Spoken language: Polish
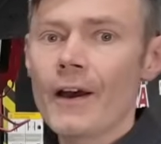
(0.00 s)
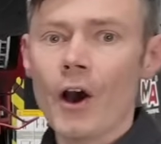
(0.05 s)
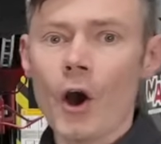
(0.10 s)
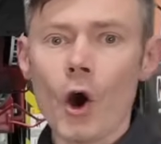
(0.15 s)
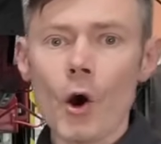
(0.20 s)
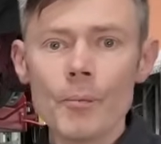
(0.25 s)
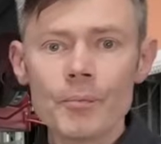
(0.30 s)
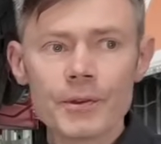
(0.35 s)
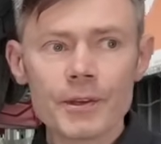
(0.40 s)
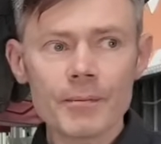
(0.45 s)

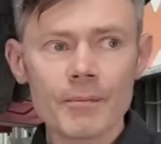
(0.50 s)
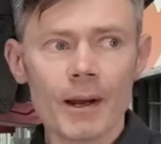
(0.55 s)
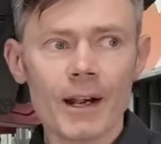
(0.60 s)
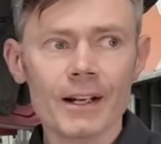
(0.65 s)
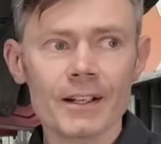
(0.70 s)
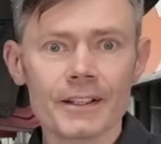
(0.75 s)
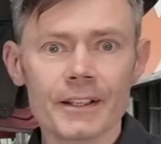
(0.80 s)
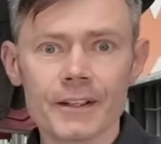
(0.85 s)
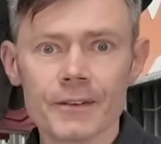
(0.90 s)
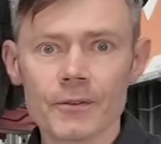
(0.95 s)

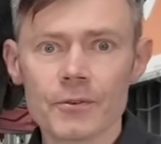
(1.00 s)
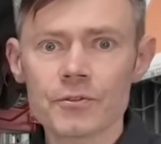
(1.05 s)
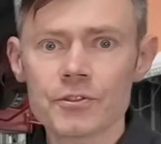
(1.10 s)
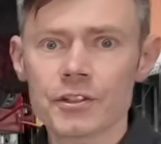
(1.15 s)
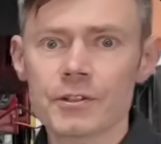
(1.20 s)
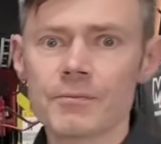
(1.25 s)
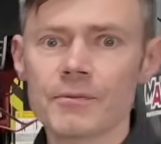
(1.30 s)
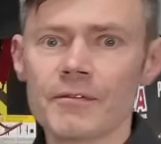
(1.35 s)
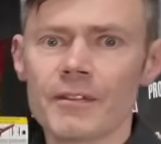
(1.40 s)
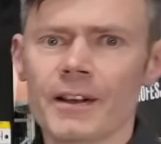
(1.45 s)
optymalnie
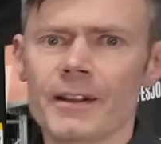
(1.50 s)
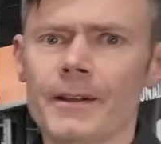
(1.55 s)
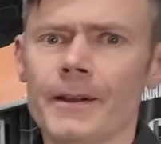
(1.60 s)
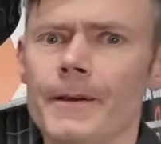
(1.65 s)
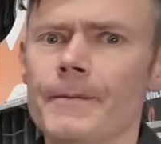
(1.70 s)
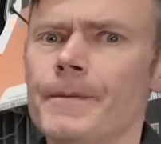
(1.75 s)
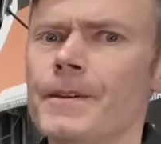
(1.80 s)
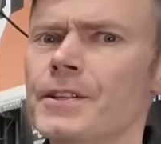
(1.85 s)
utrzymywane